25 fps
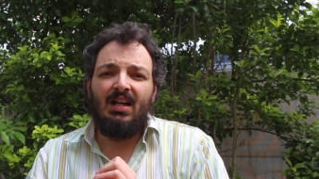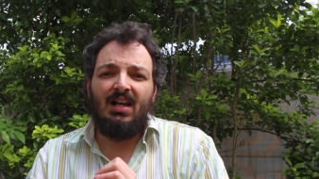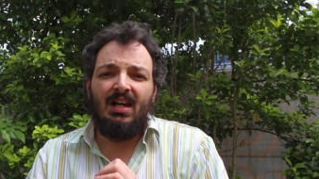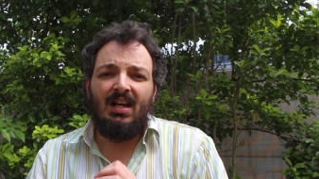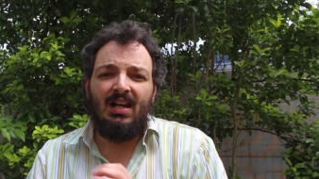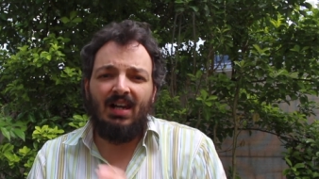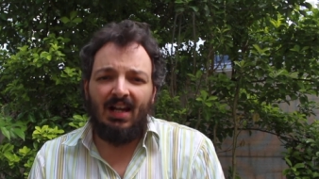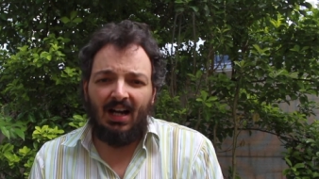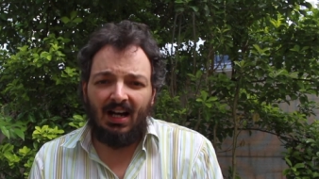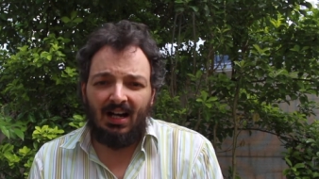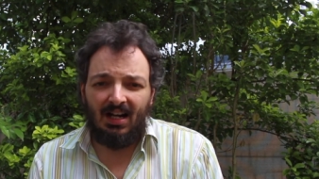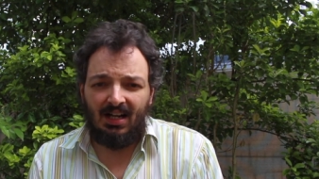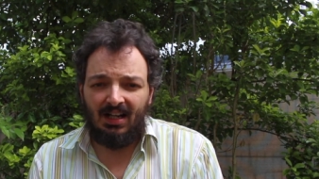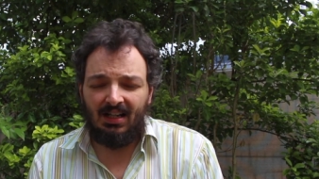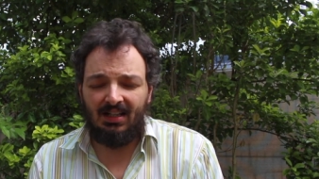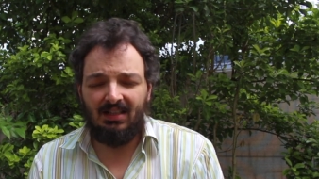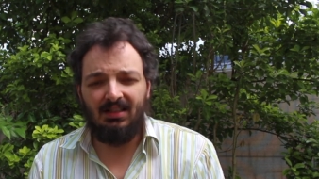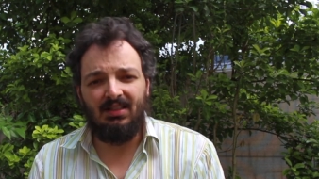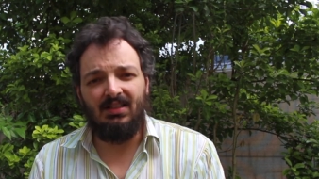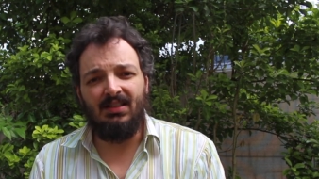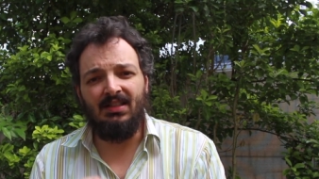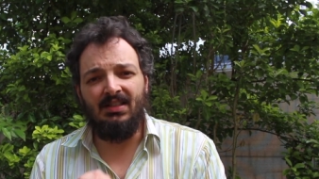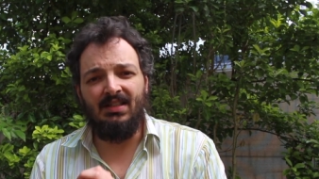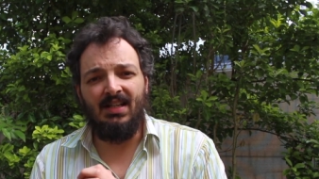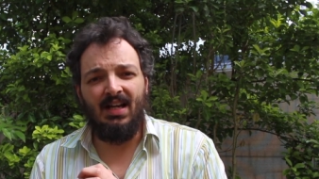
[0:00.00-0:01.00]
Là,
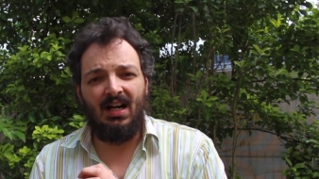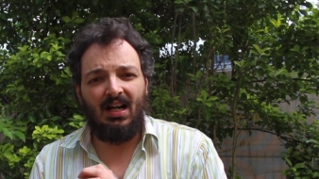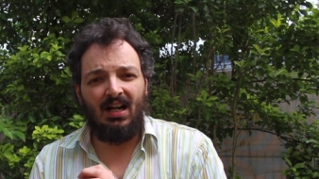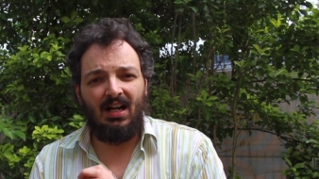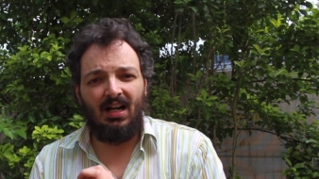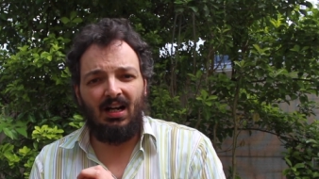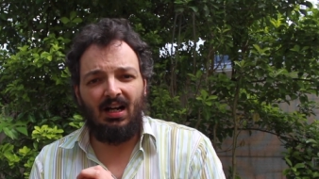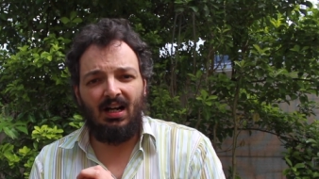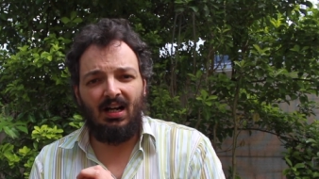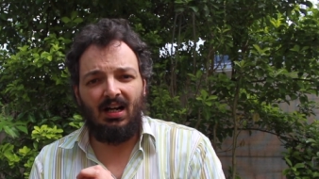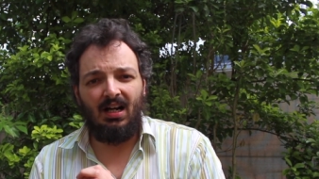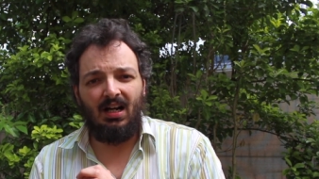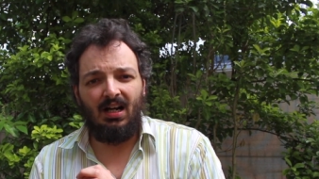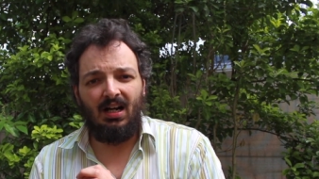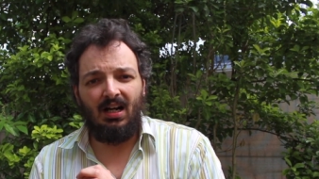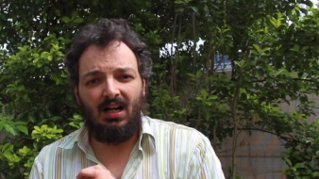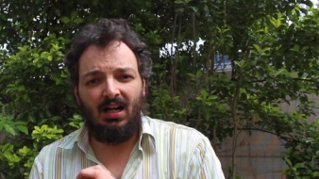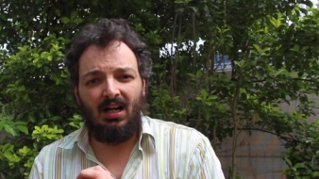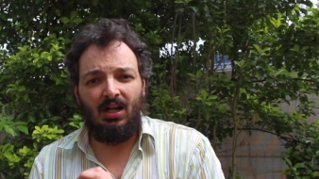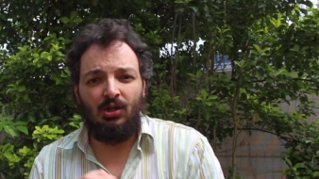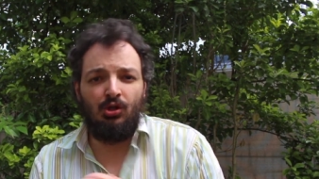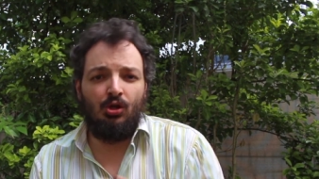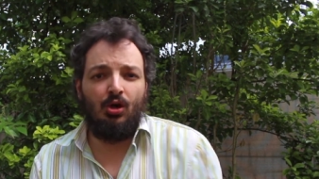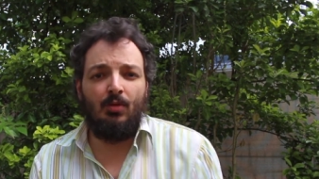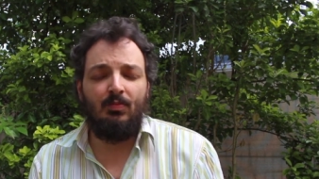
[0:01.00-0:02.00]
il y a
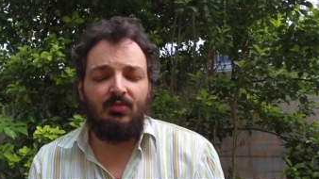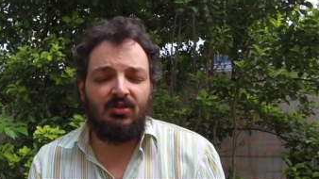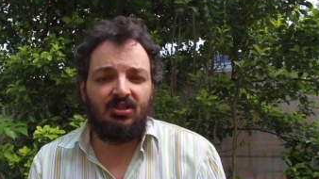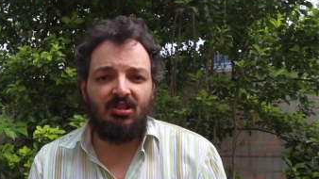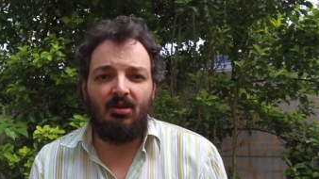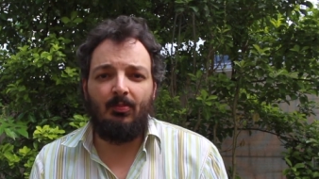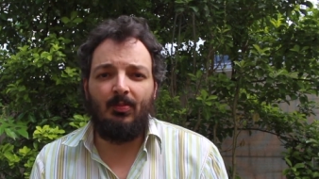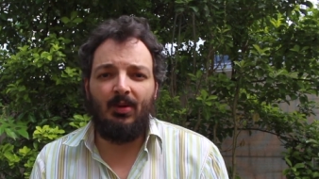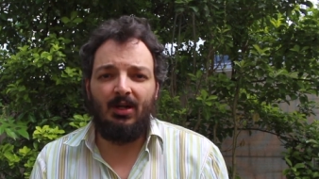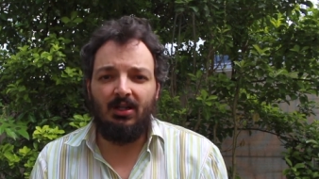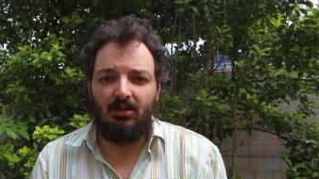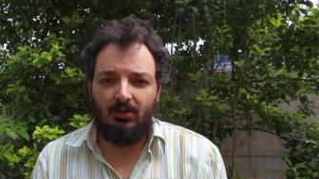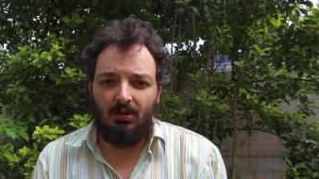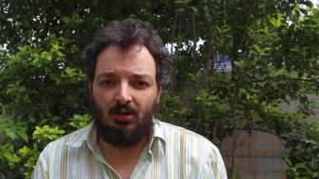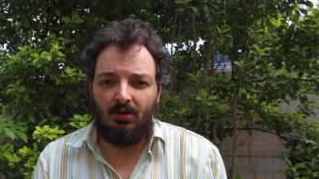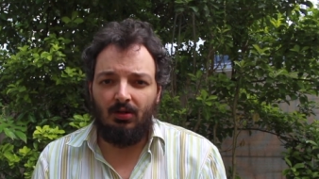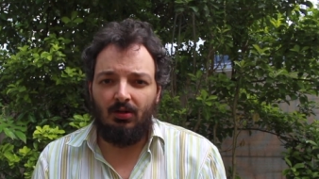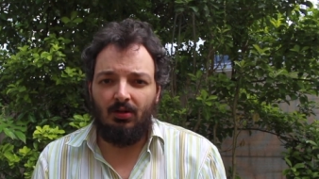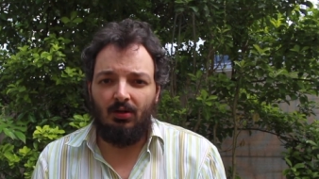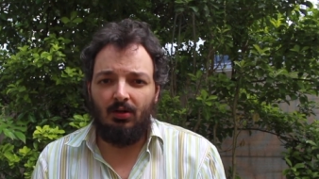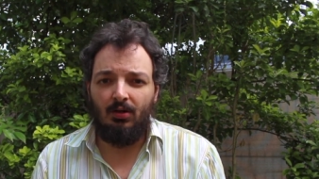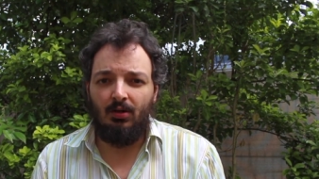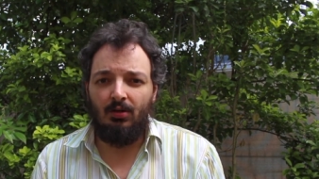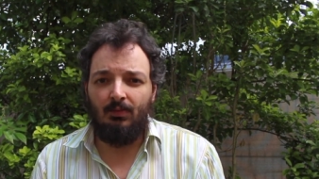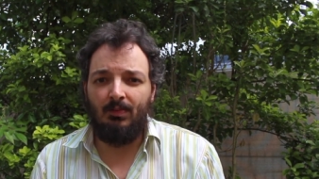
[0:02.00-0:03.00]
un homme qui s'appelle euh,
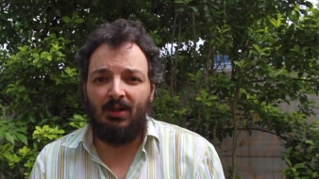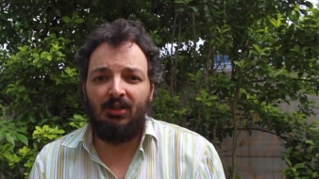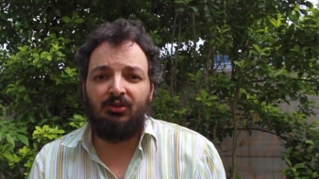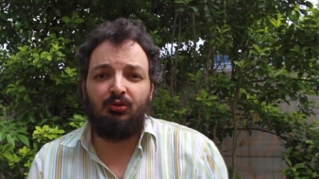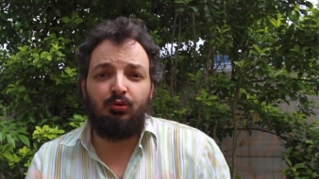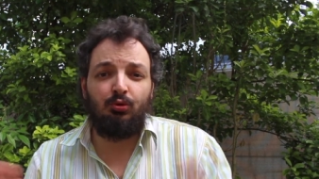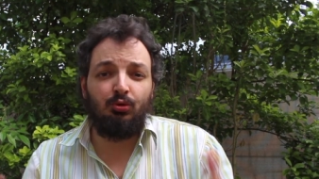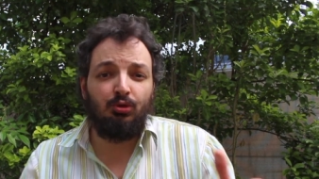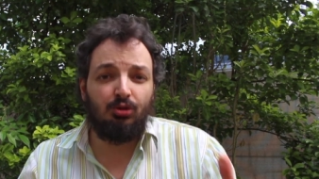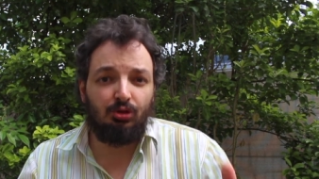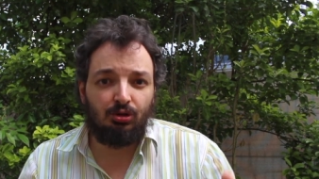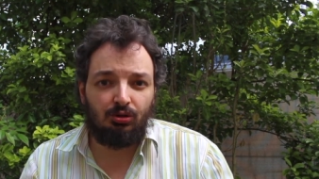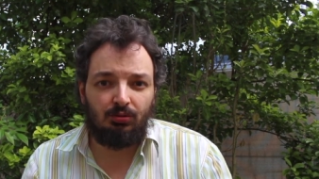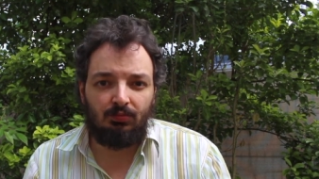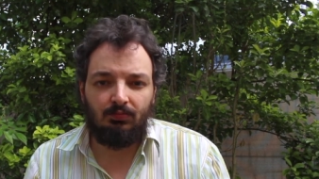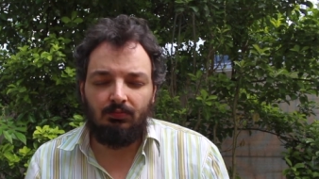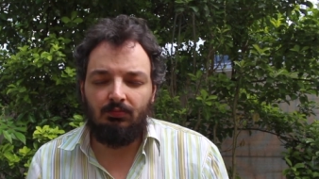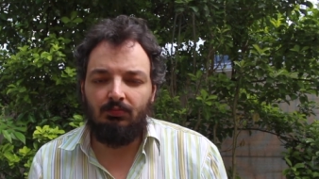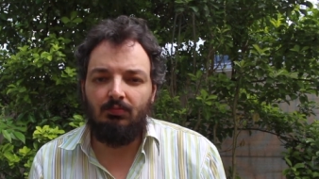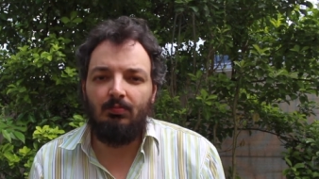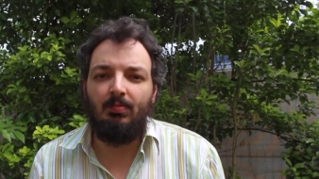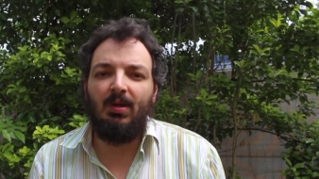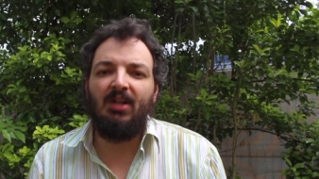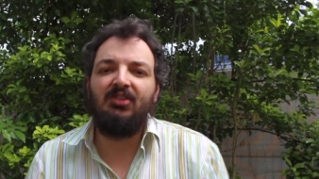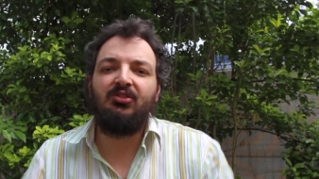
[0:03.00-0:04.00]
Batus,
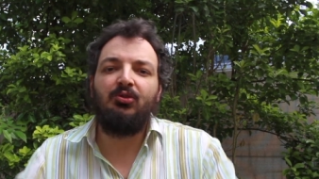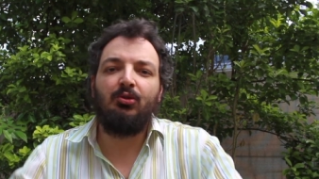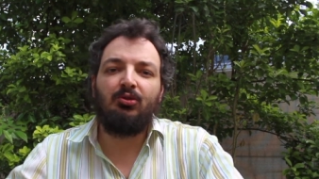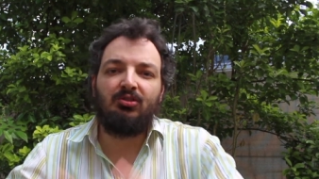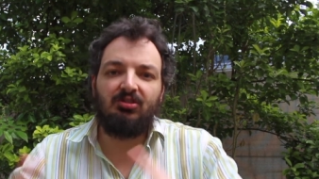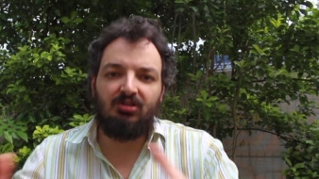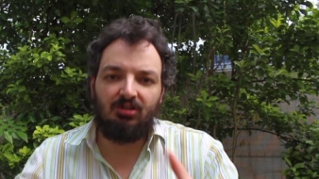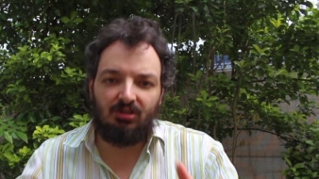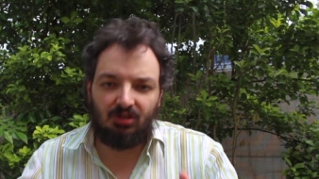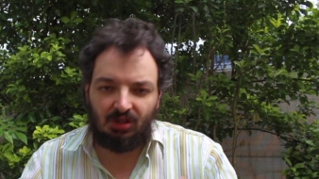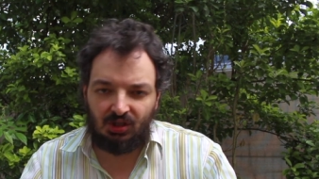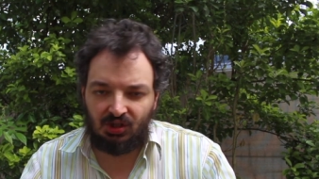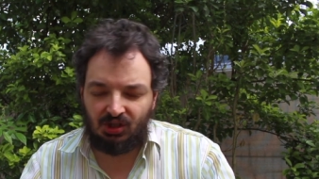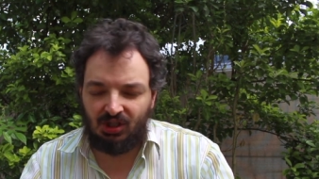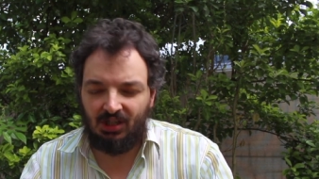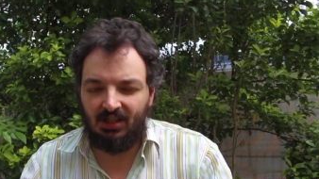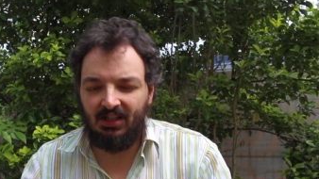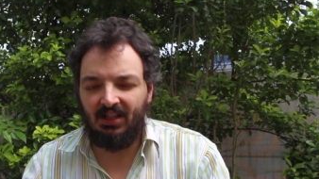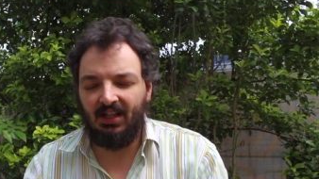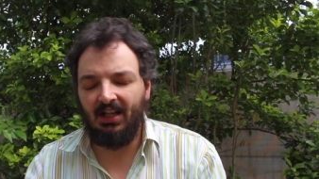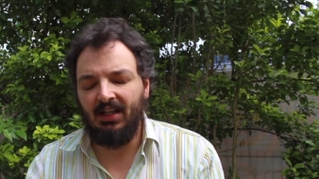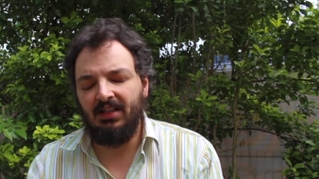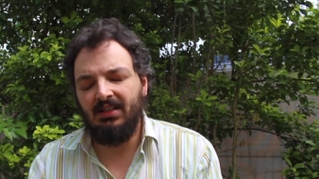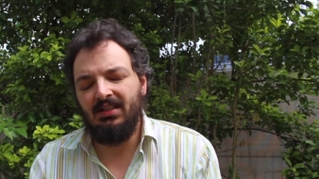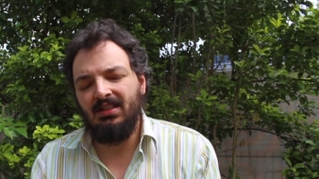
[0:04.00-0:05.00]
Batos chez les
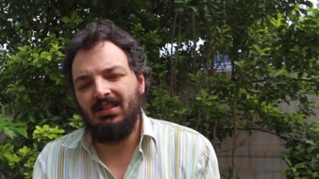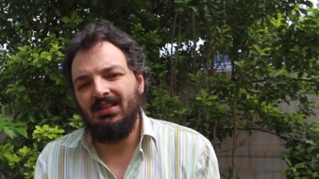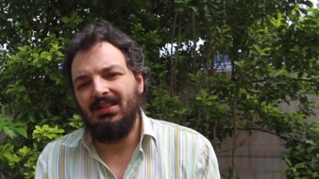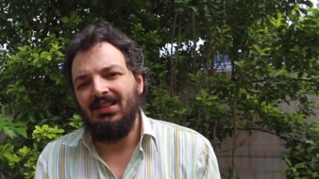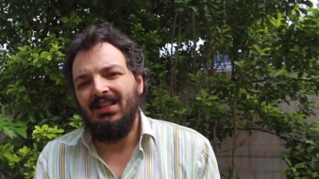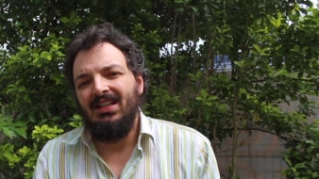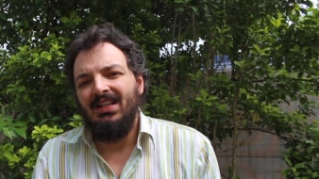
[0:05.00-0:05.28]
Grecs,